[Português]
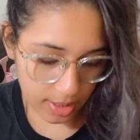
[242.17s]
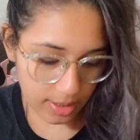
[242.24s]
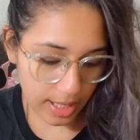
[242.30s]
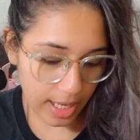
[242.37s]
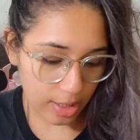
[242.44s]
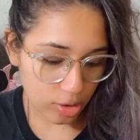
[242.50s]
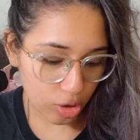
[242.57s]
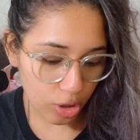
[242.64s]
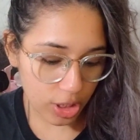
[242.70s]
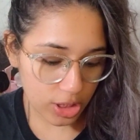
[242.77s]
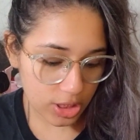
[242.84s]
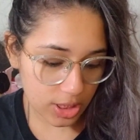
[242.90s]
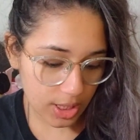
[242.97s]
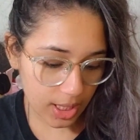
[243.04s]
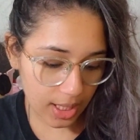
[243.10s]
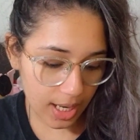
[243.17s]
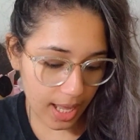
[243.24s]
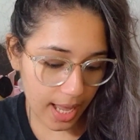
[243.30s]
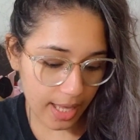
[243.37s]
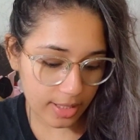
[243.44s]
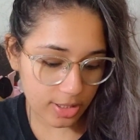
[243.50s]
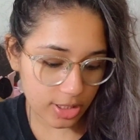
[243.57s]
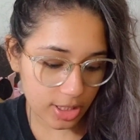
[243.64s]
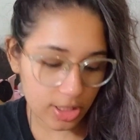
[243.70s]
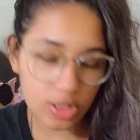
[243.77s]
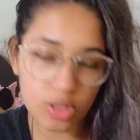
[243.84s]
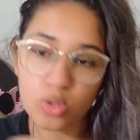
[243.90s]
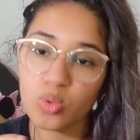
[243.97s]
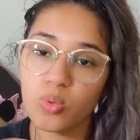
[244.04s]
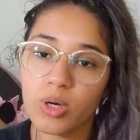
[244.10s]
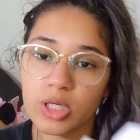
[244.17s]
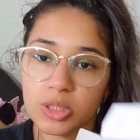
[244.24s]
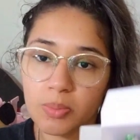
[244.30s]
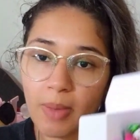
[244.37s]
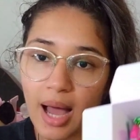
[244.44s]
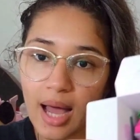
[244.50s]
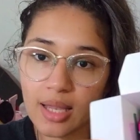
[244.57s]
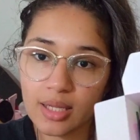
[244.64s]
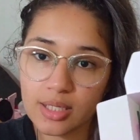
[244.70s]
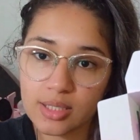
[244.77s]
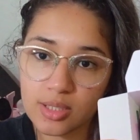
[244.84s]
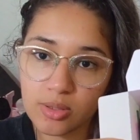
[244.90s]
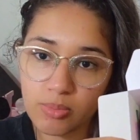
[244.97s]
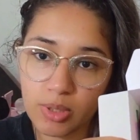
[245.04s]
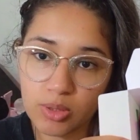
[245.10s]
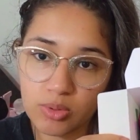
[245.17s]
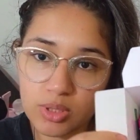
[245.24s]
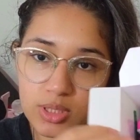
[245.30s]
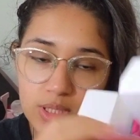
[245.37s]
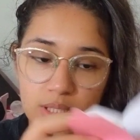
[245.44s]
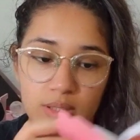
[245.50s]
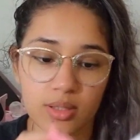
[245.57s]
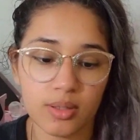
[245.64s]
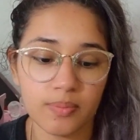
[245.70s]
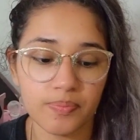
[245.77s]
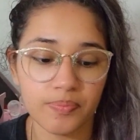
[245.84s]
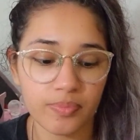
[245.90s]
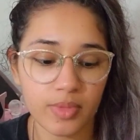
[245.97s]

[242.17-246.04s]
tem dois chicletes, duas balas e uma nucita,